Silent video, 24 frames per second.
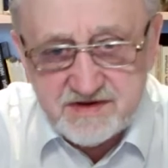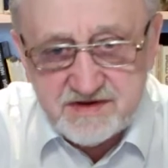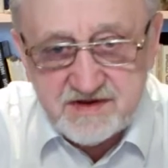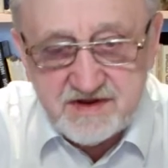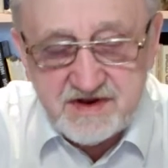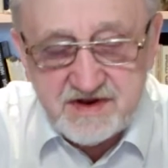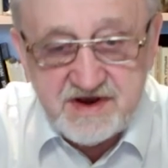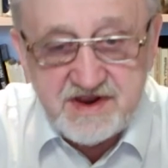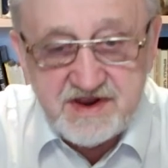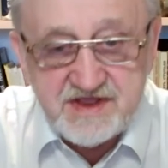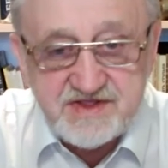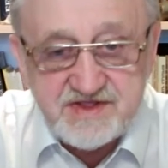
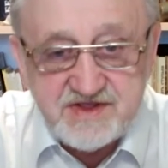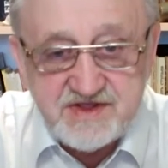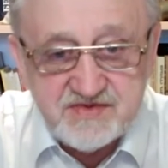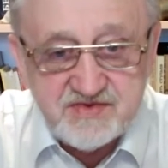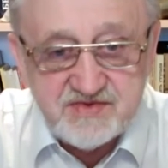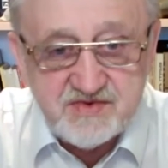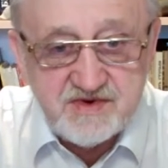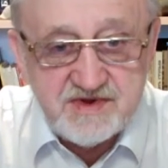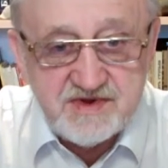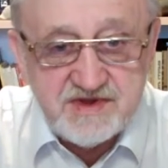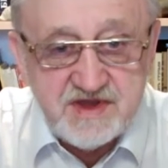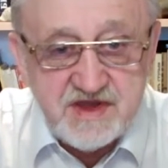
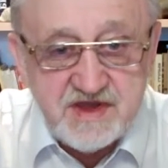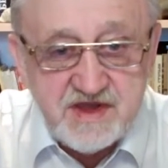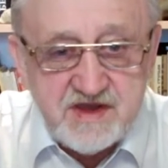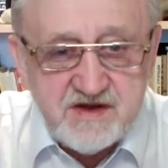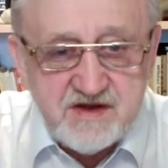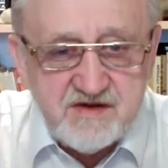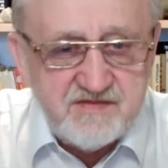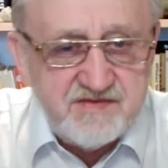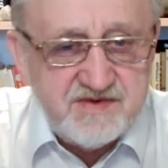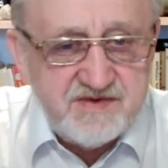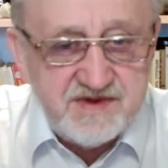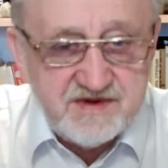ледяной,
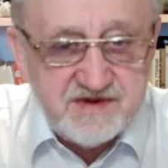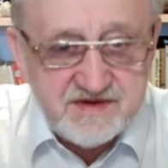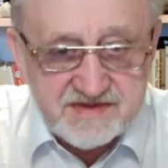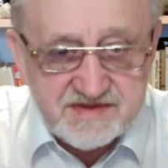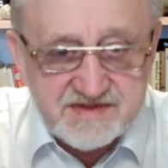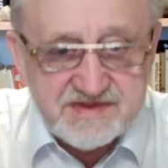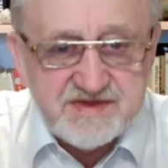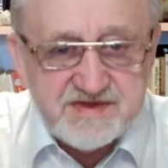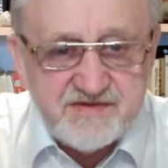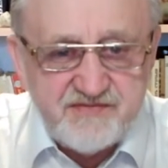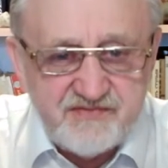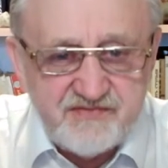
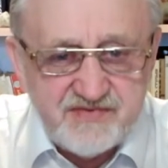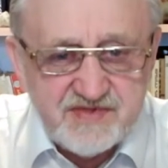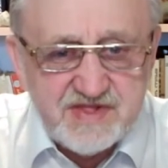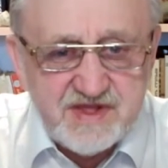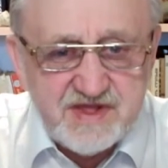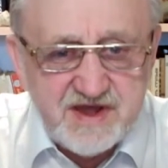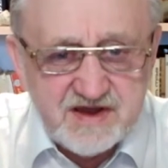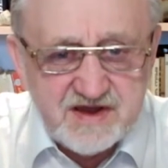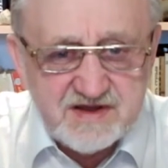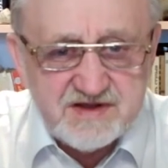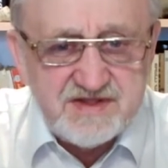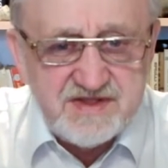бьется
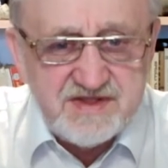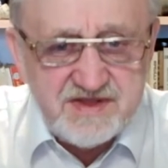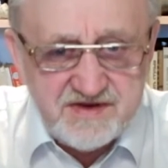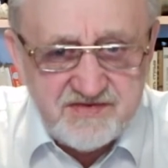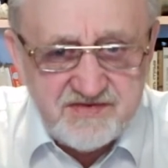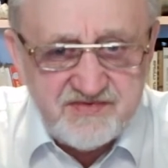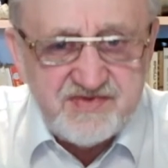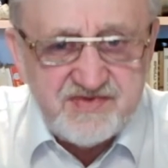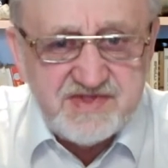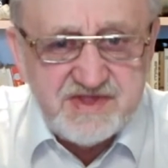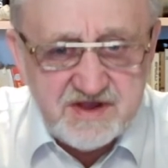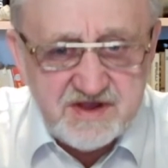флаг
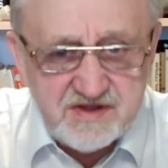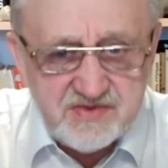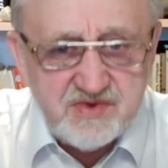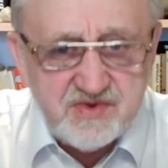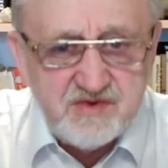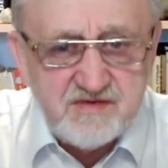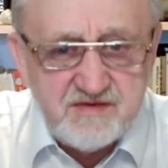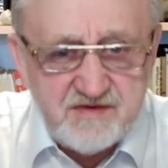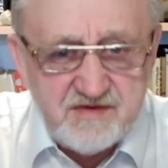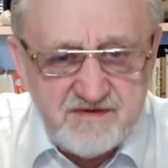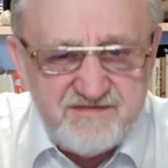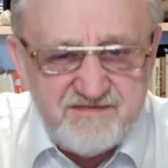
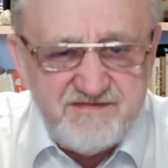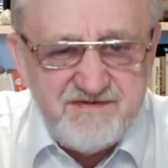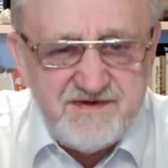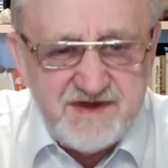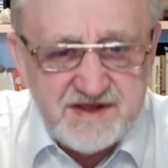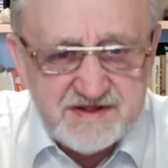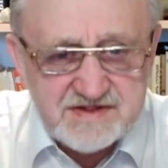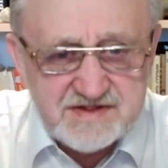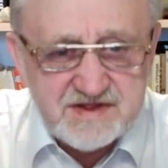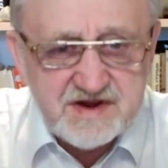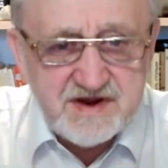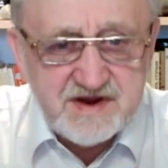нефтяного
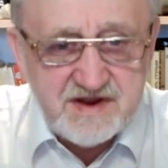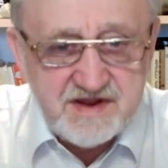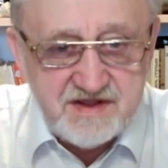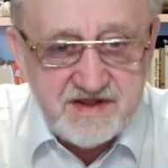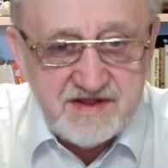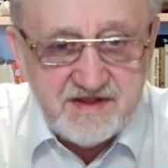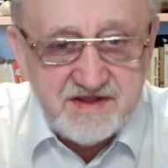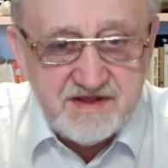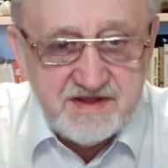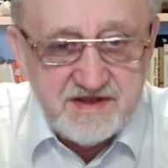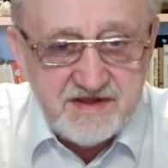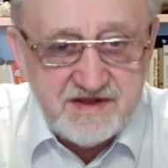ветра.
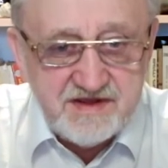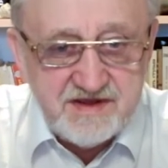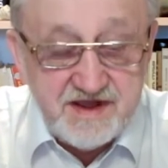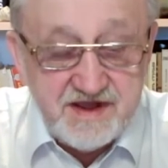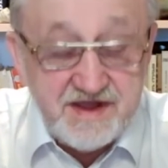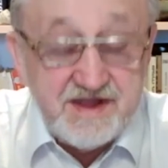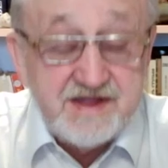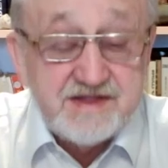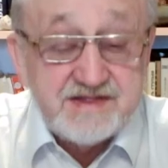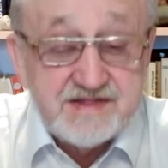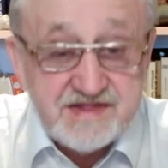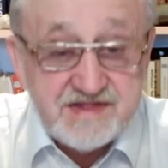
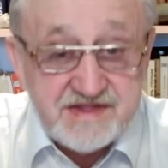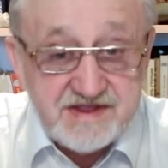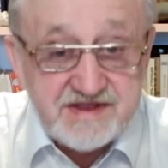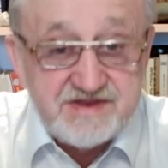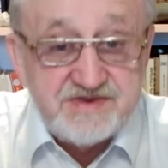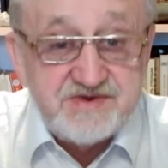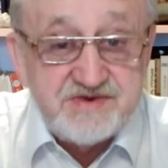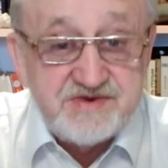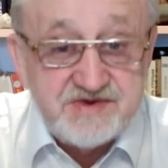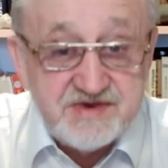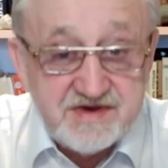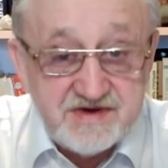Это
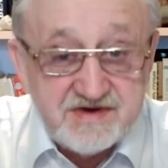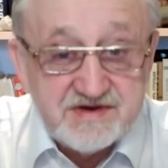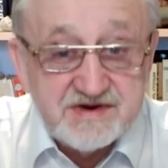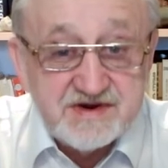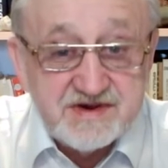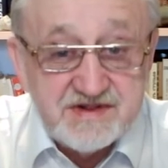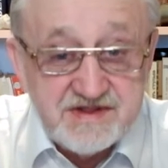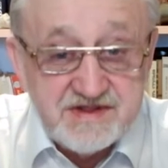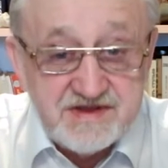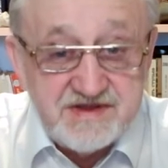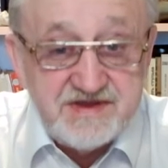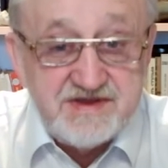
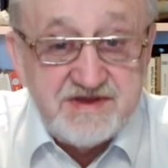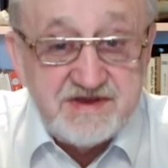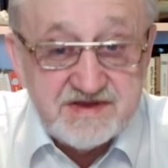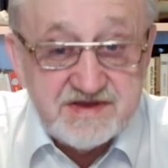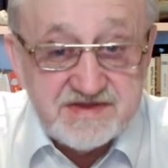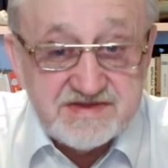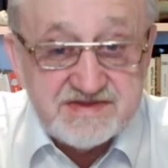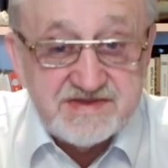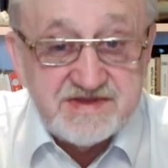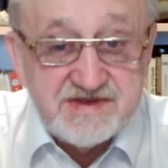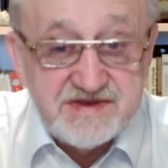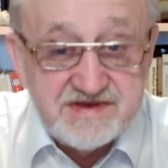черный
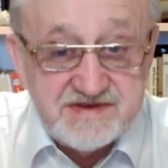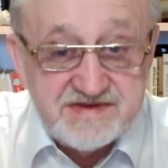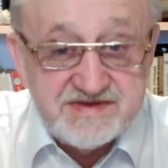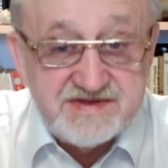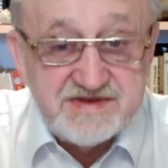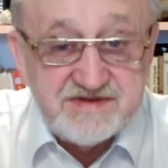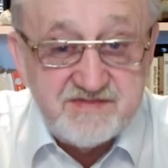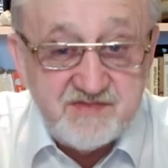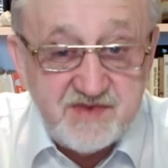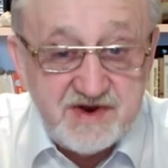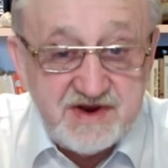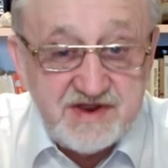язык
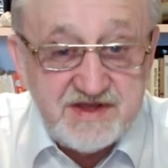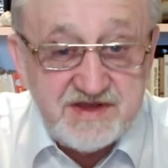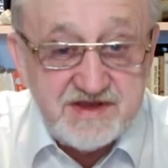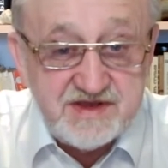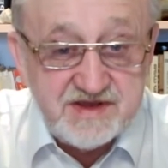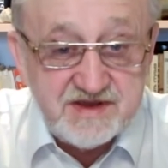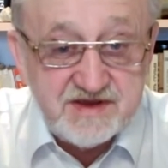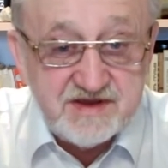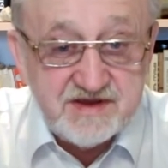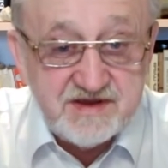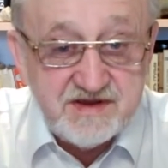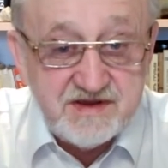
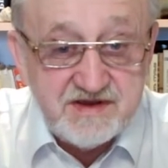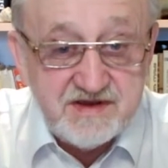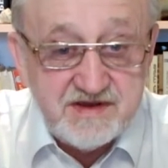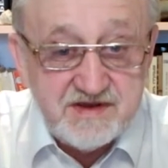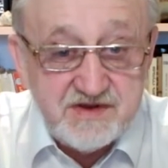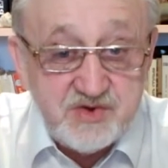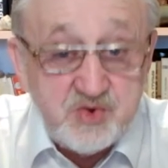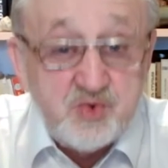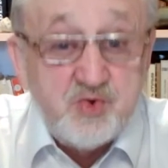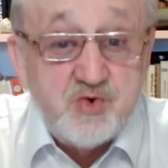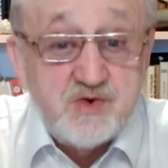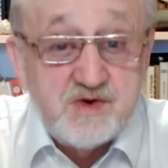земли.
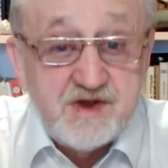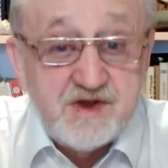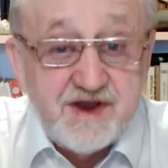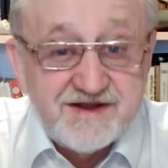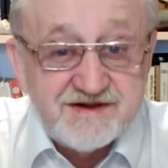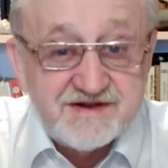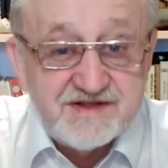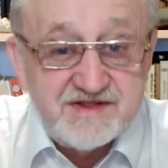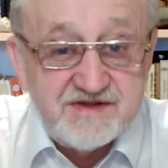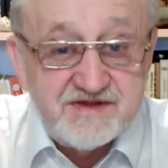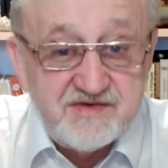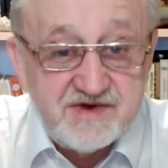И у
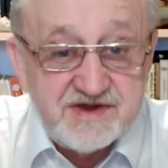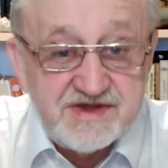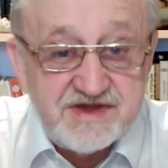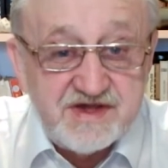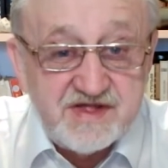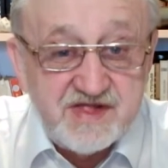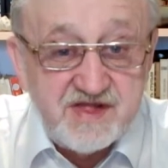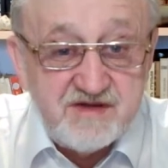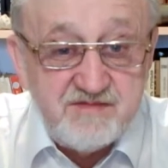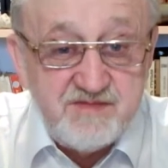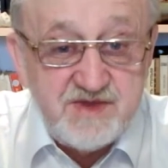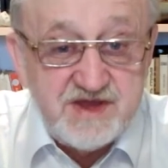каждого
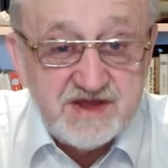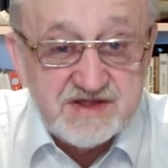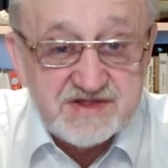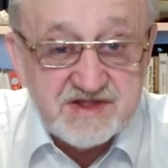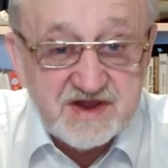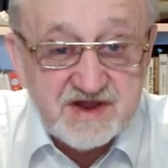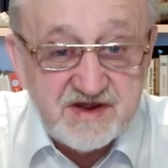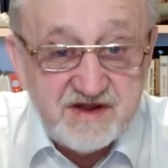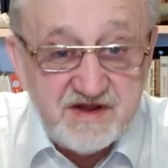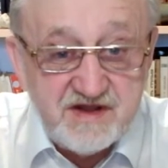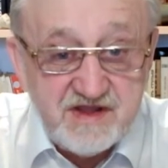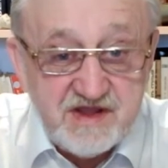
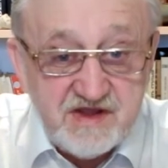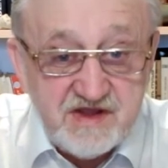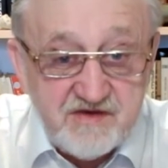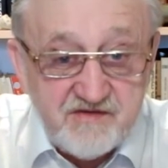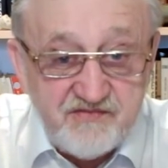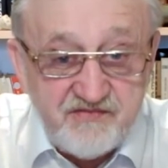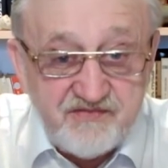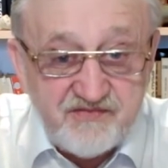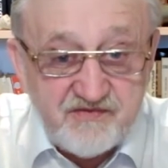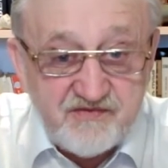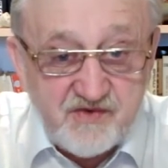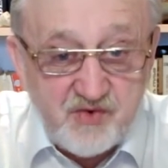километра
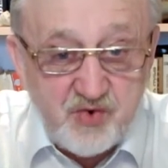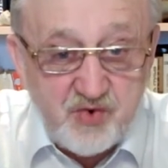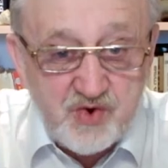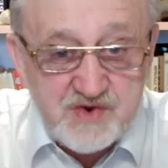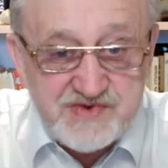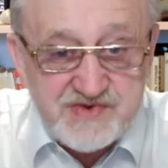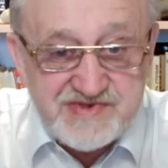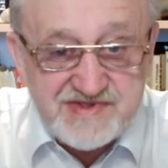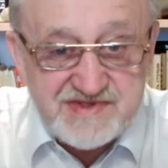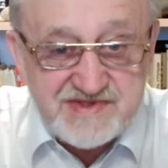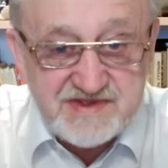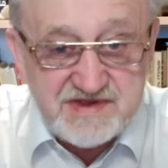в
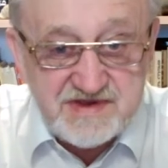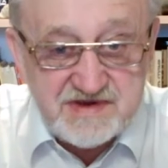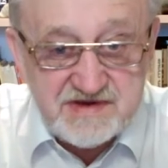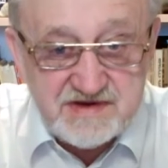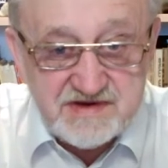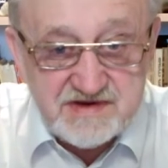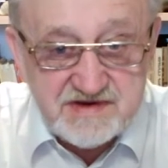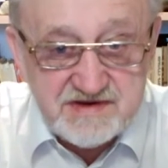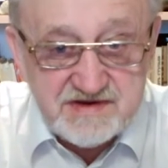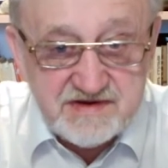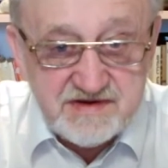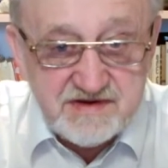кости
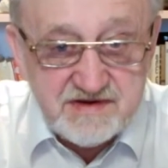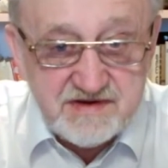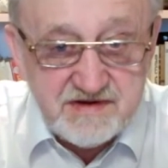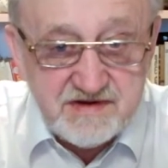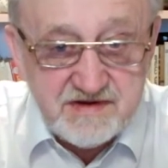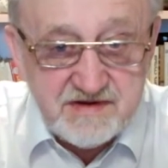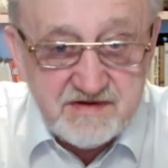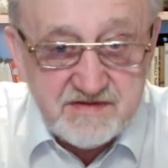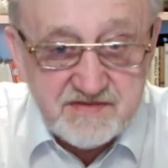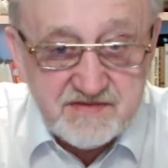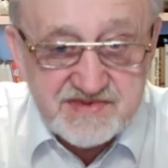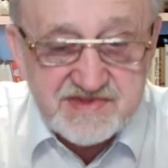
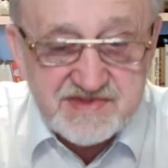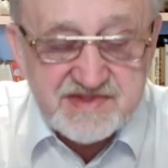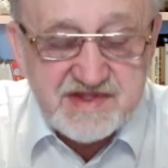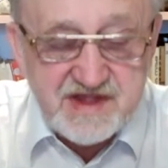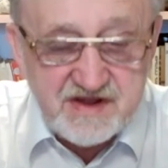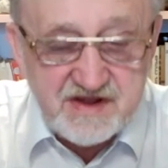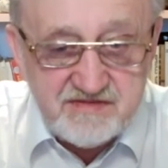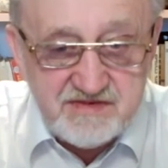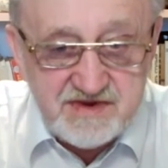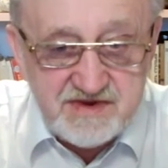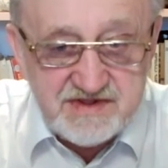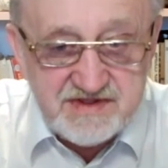
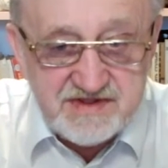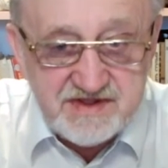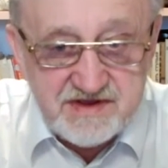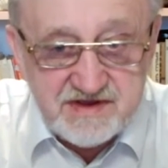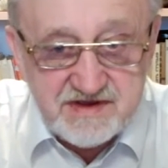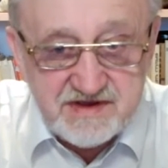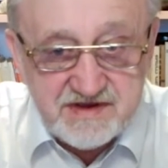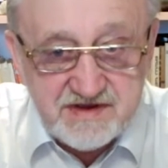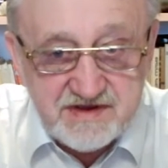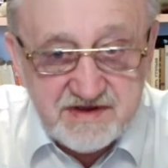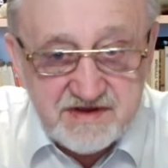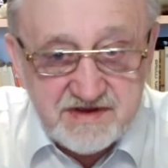вставлены
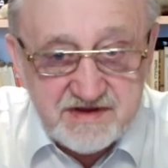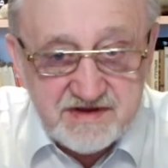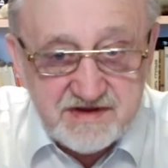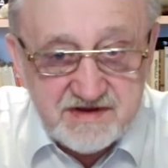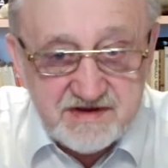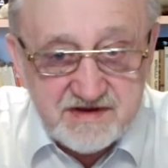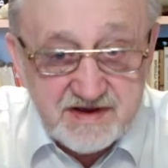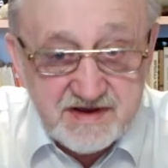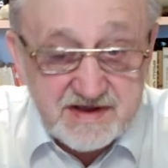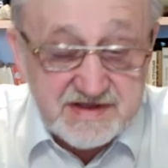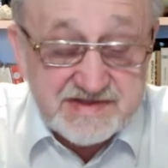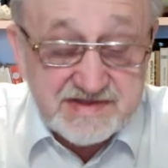
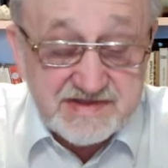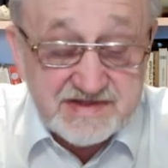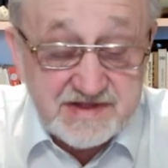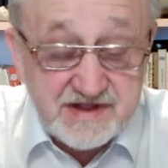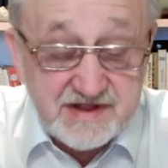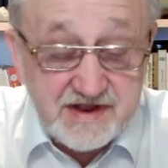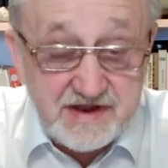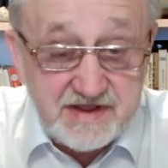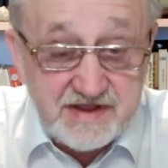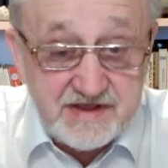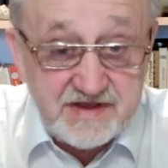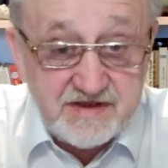
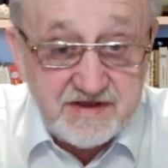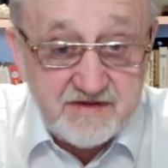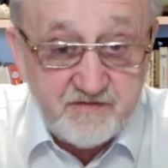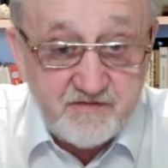костыли.